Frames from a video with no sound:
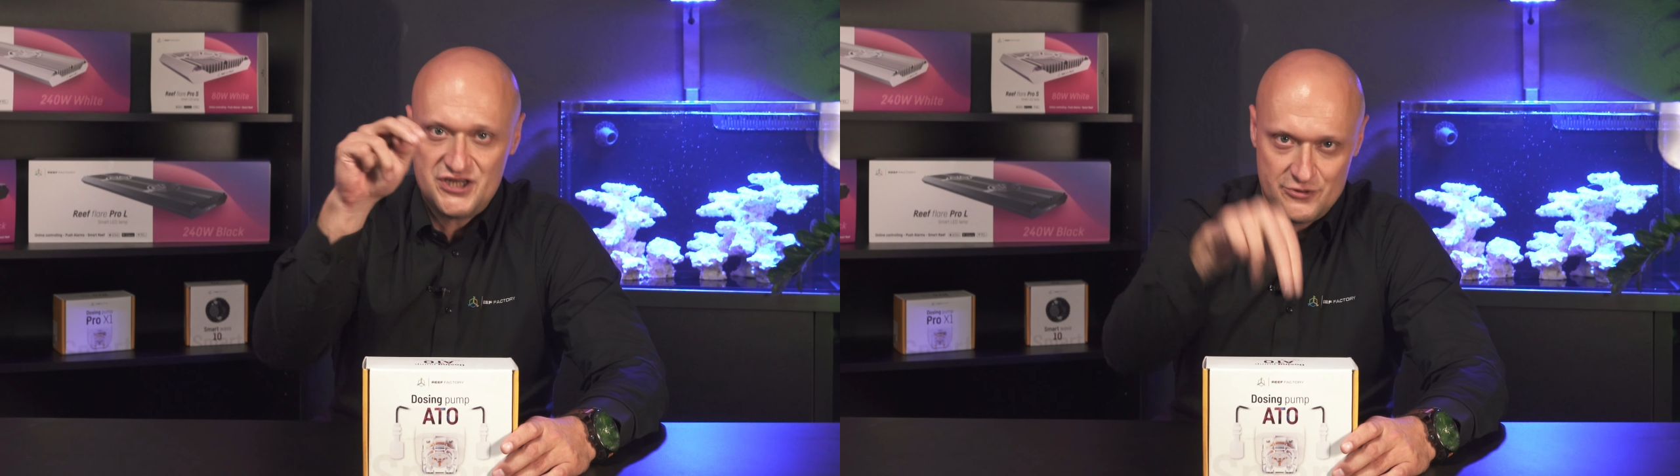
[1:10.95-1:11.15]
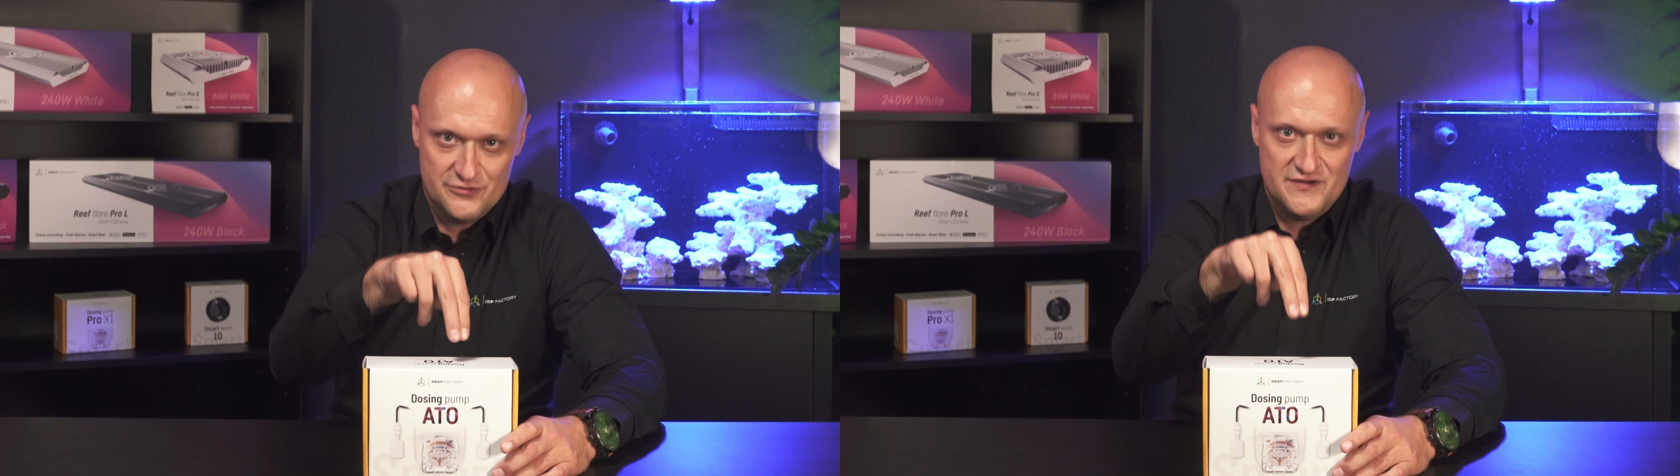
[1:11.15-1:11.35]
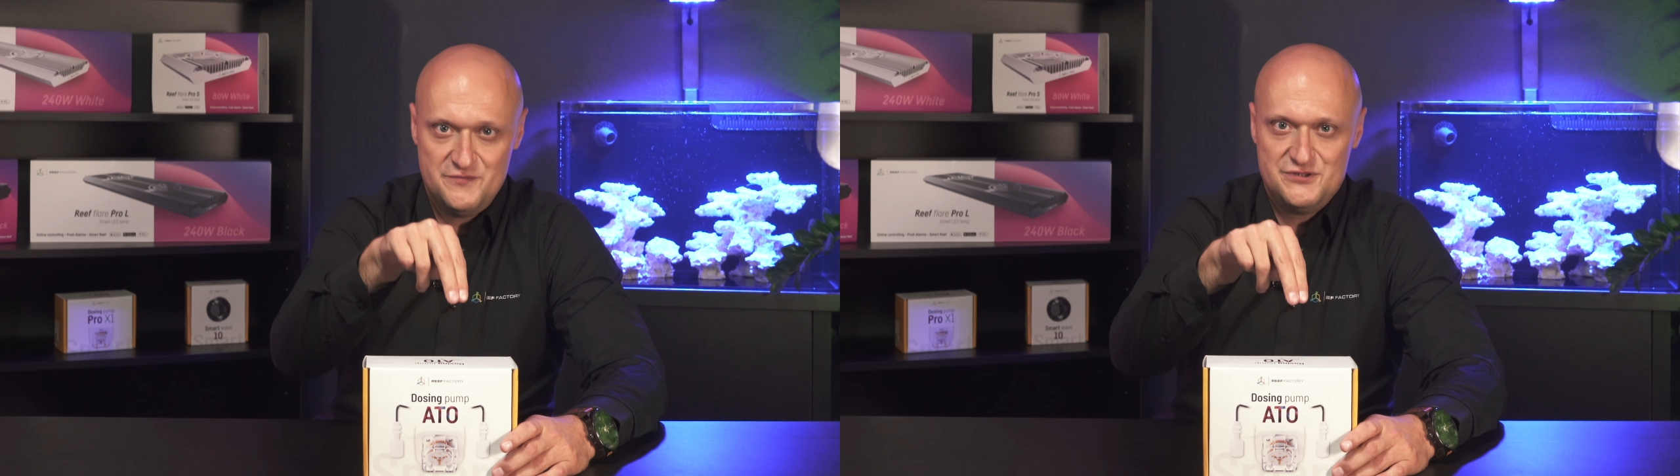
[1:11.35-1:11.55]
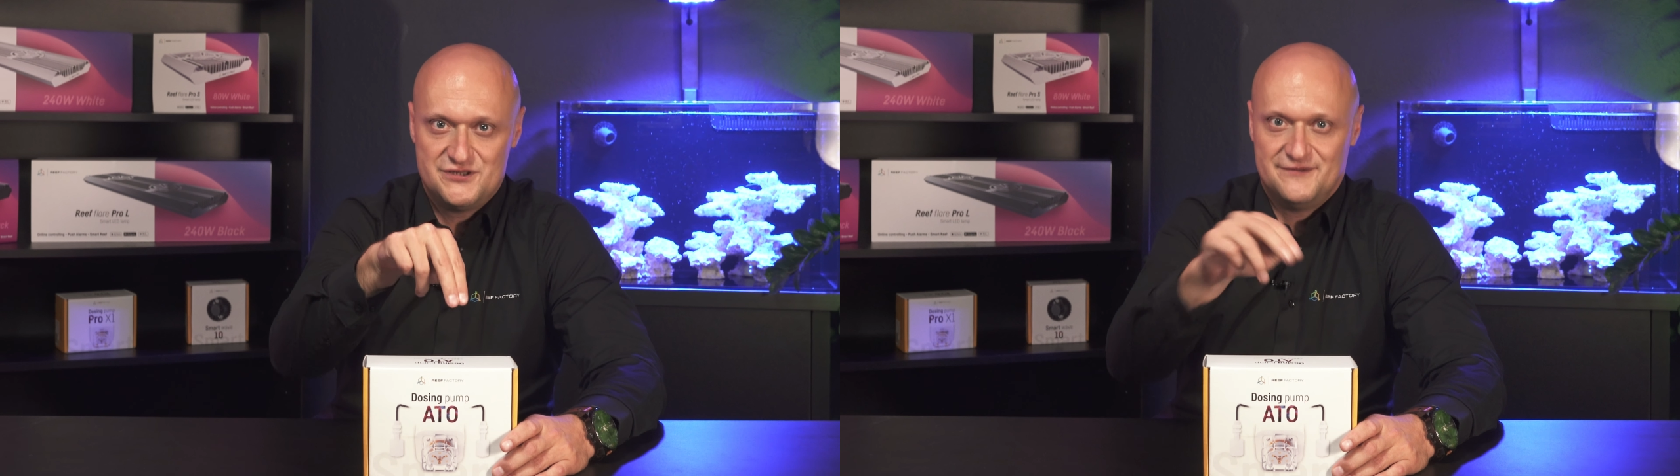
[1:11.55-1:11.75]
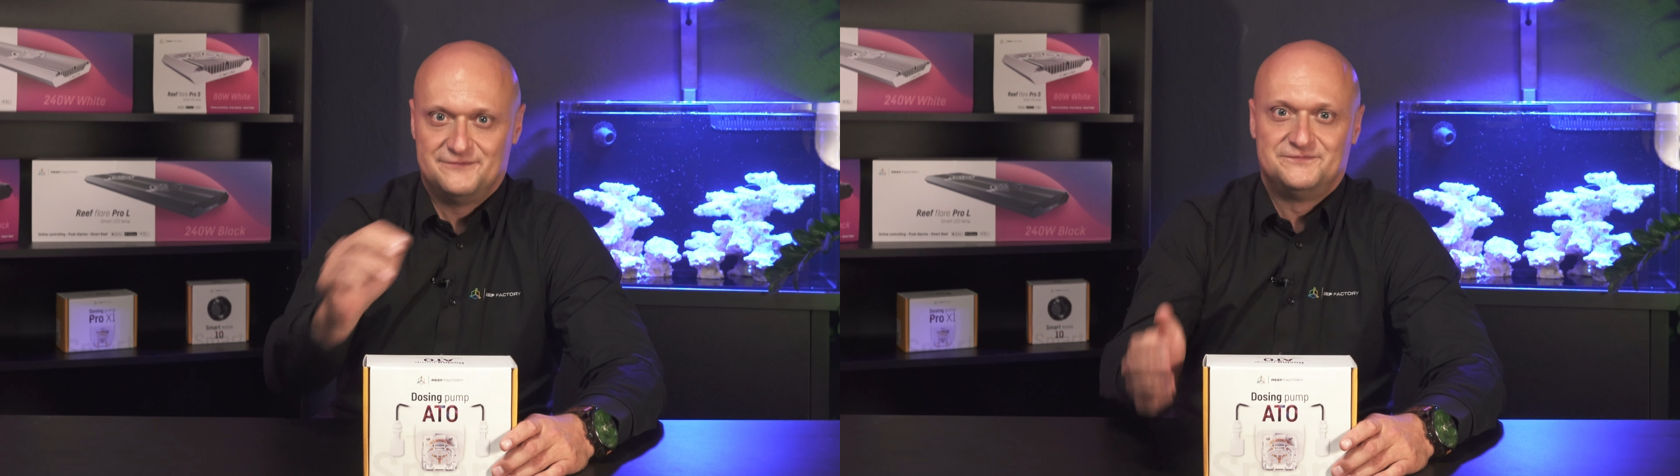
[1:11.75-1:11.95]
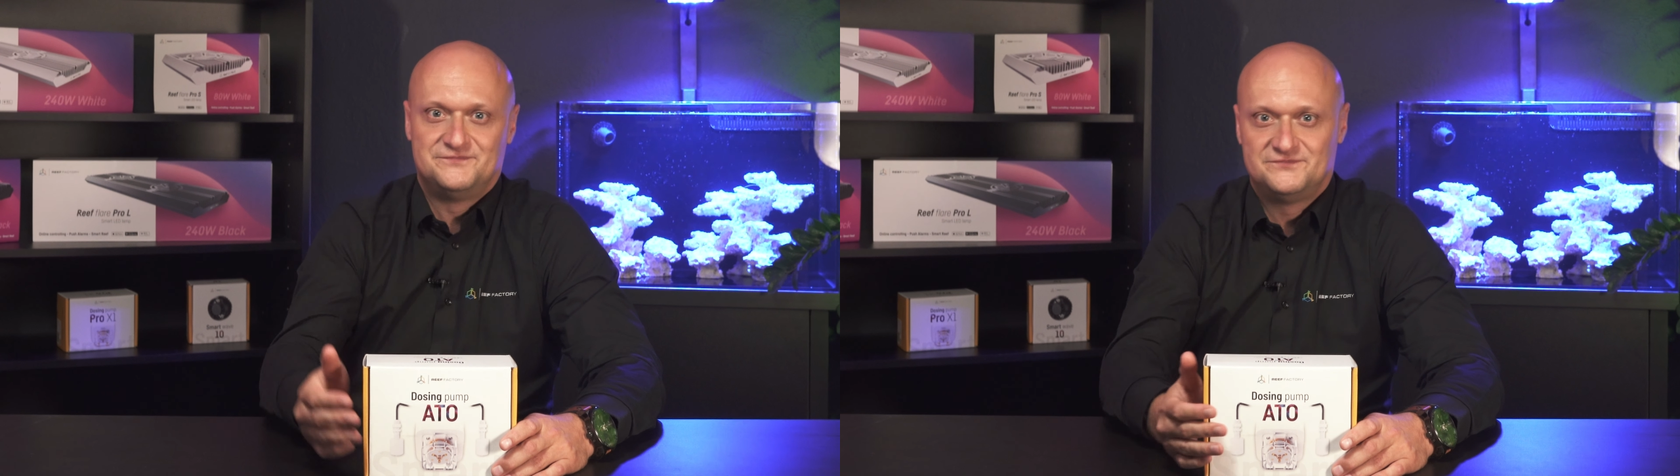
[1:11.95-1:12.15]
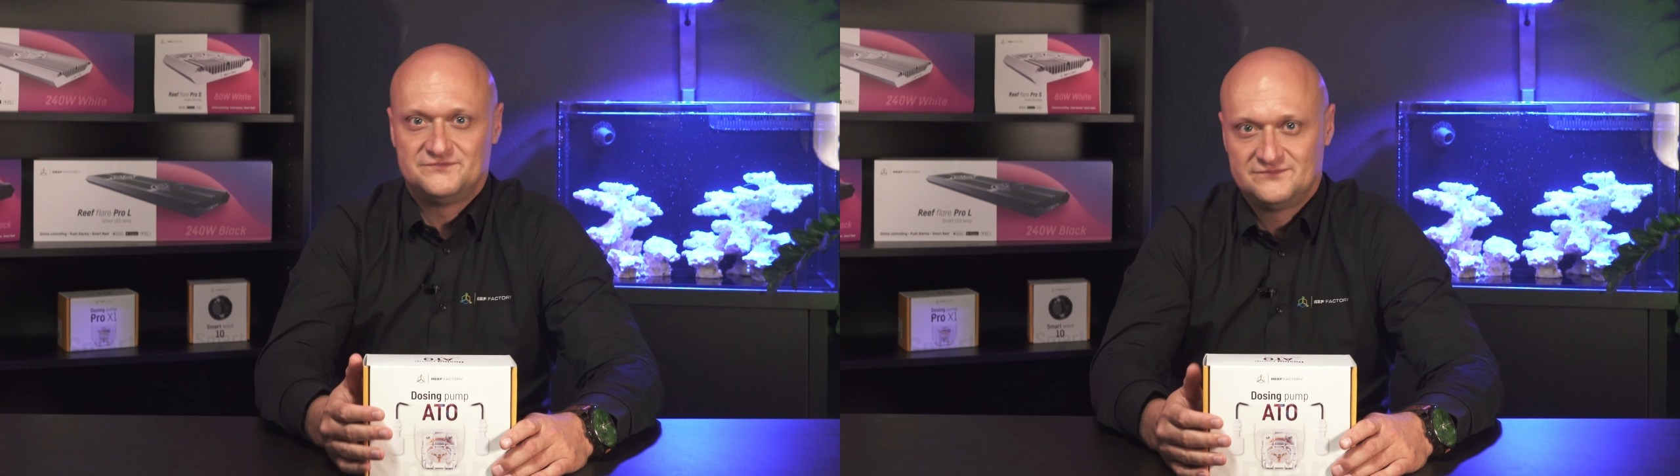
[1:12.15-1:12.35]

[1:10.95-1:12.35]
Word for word: Details in der Beschreibung.